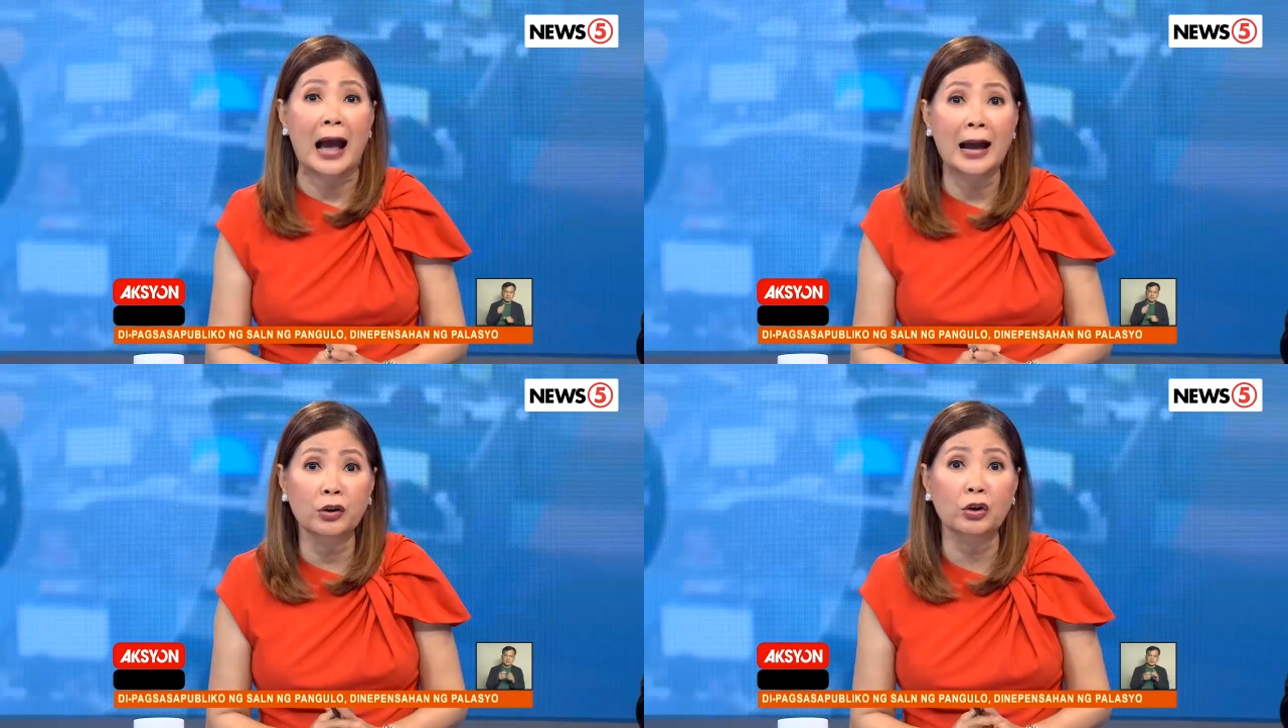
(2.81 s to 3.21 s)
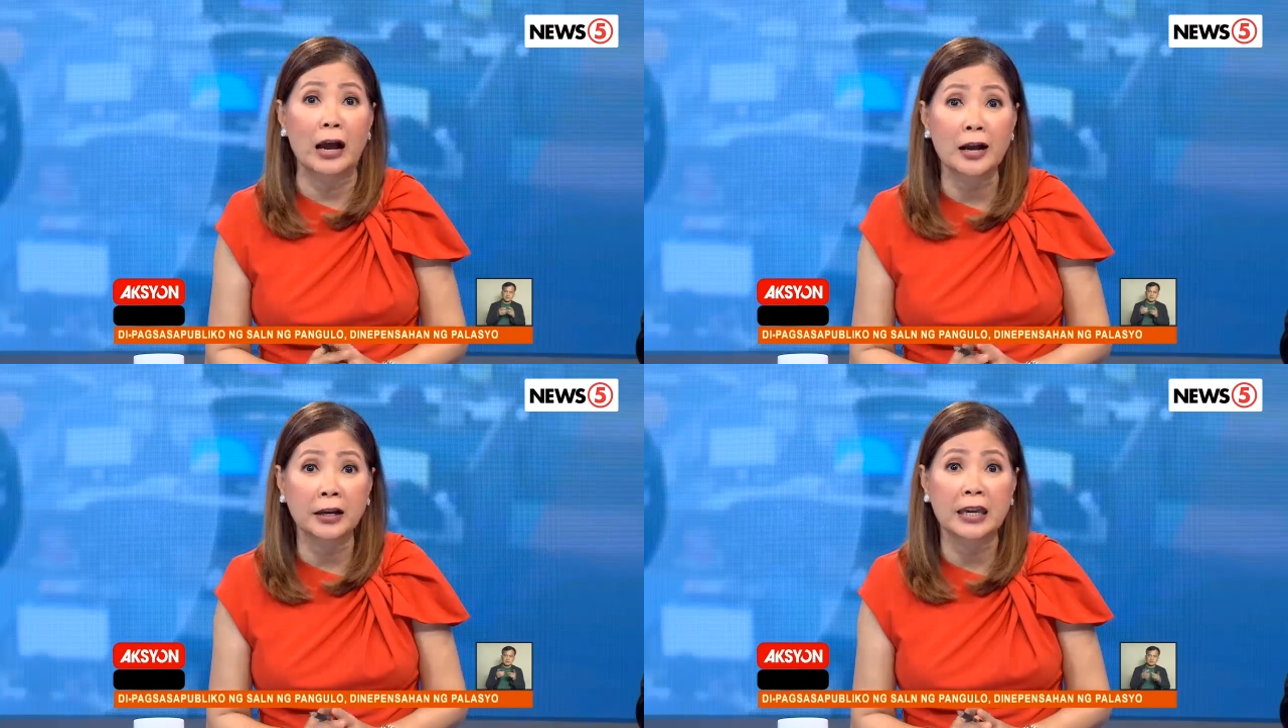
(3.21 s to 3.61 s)
Aaron
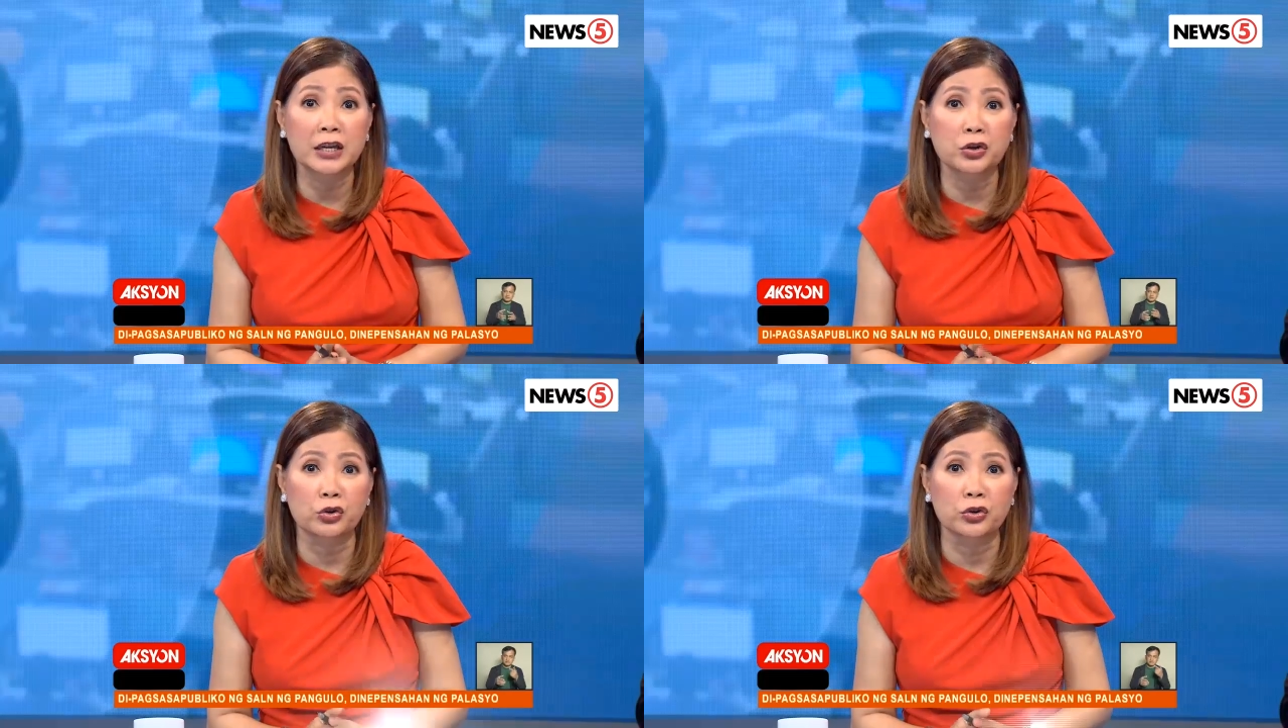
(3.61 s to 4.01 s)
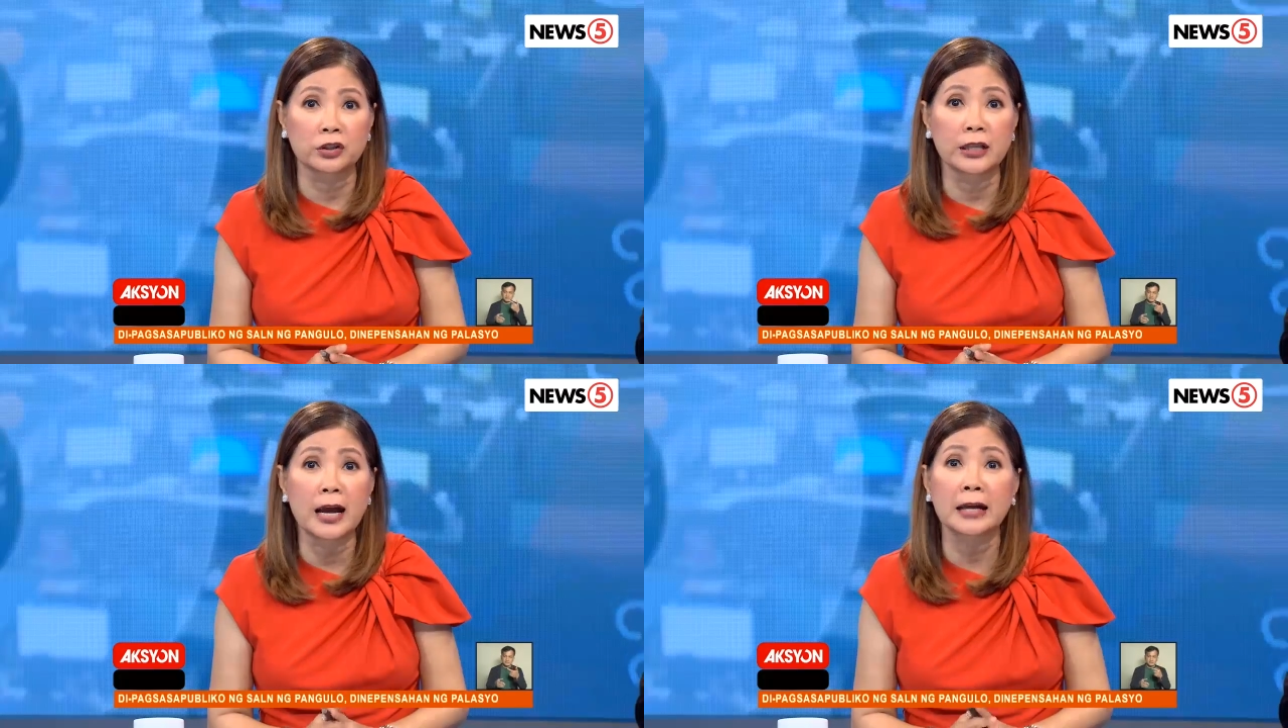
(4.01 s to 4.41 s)
Aquino
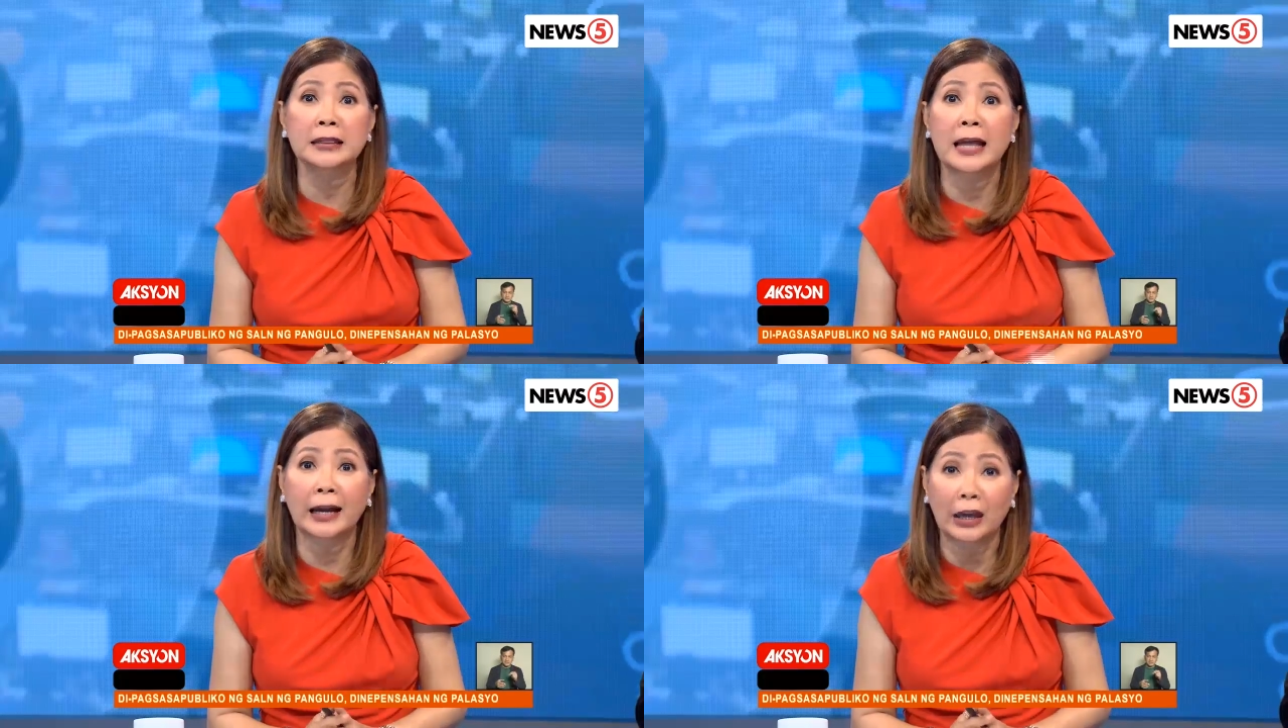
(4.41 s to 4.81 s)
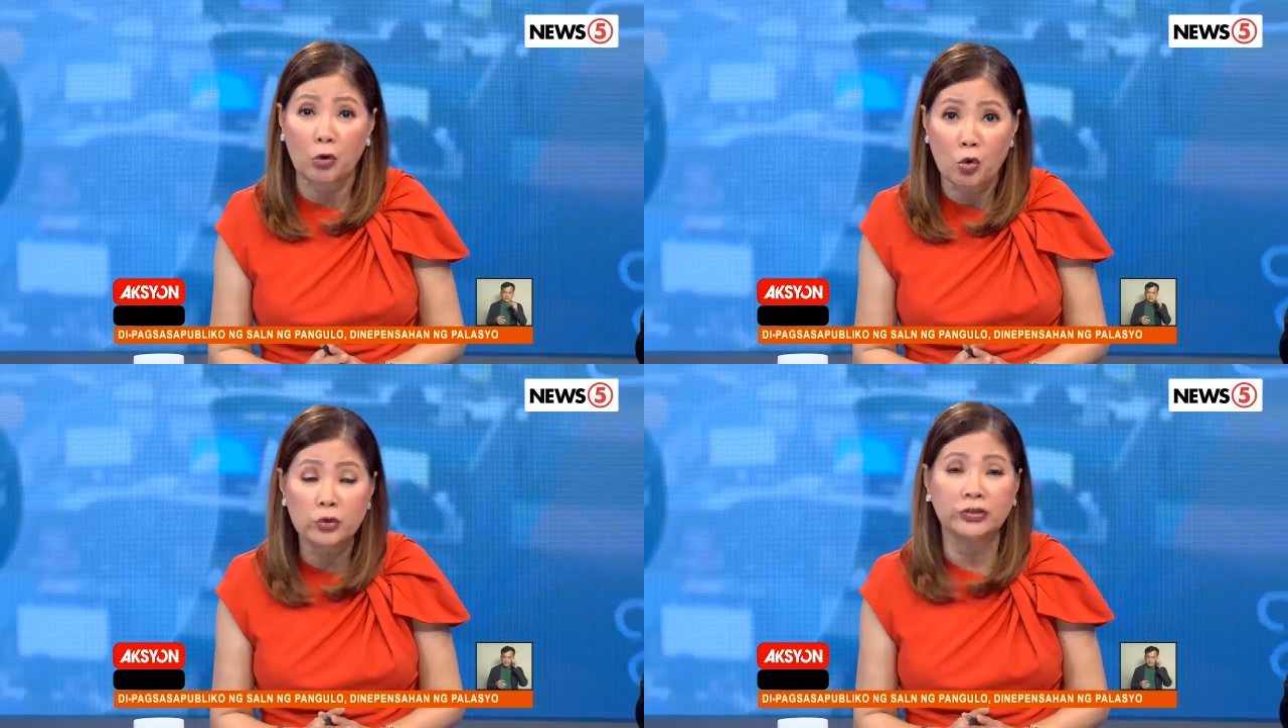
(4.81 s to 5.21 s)
na
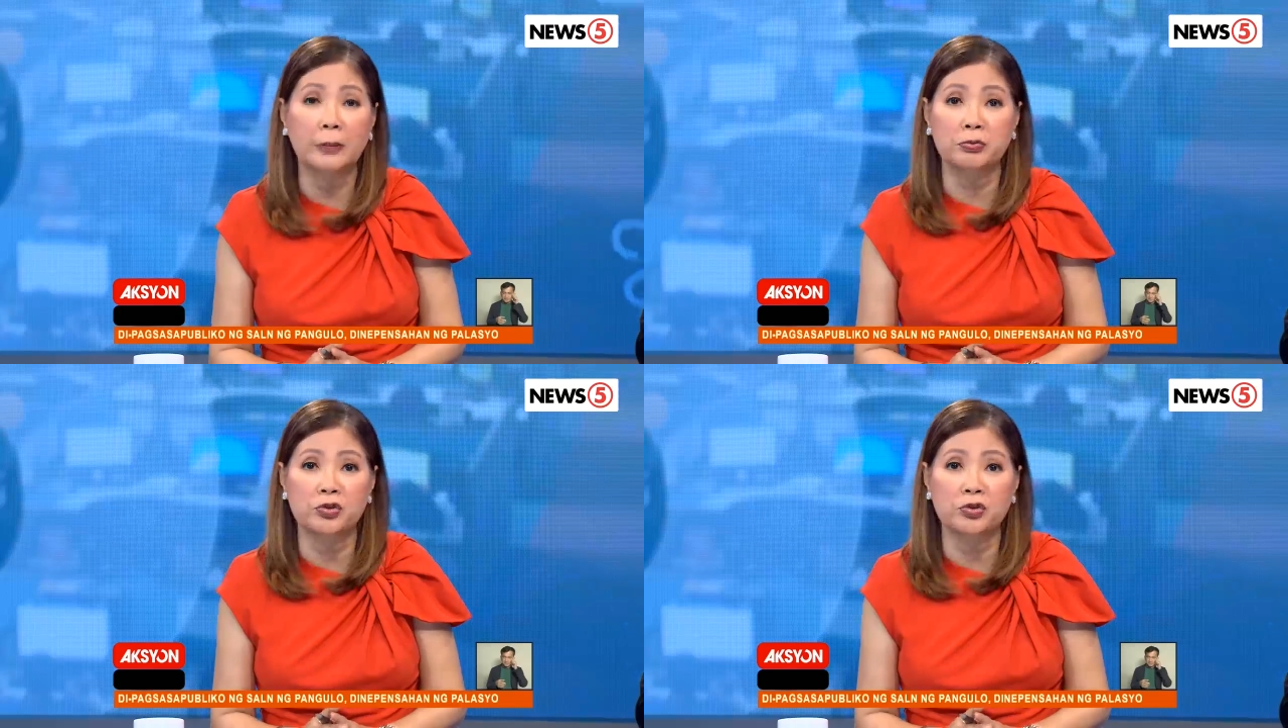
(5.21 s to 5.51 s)
nakiusap